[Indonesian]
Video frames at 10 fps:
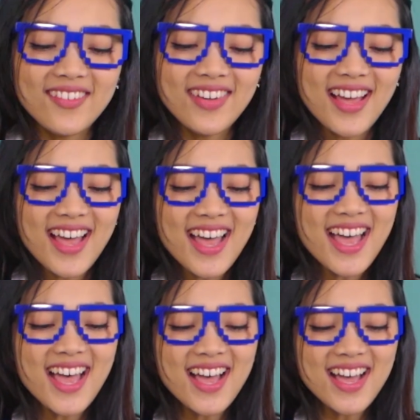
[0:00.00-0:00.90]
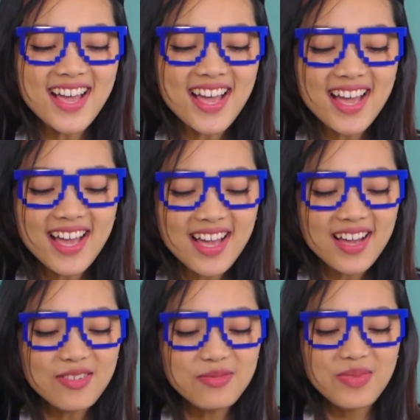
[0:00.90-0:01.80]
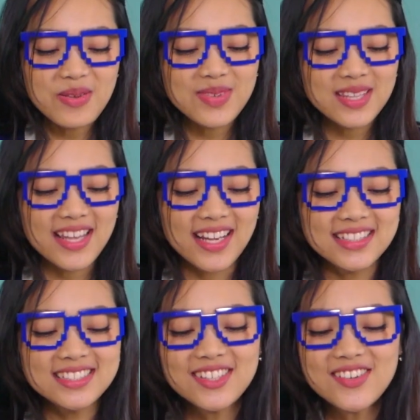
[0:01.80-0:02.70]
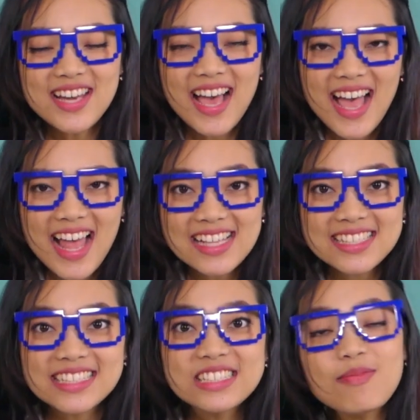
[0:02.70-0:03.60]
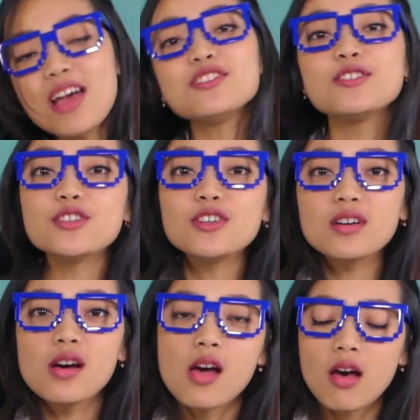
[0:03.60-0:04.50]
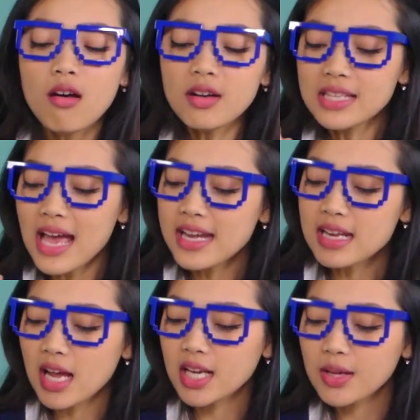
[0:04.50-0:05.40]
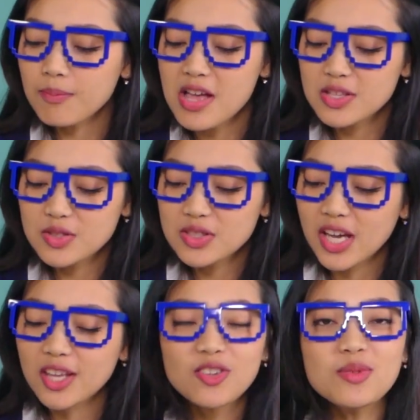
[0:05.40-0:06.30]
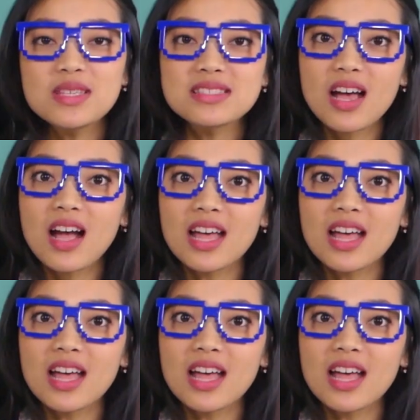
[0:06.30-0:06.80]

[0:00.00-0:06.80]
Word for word: Wow, baby Terence-nya udah Kak Alis kasih baju. Oh iya adik-adik bajunya itu bisa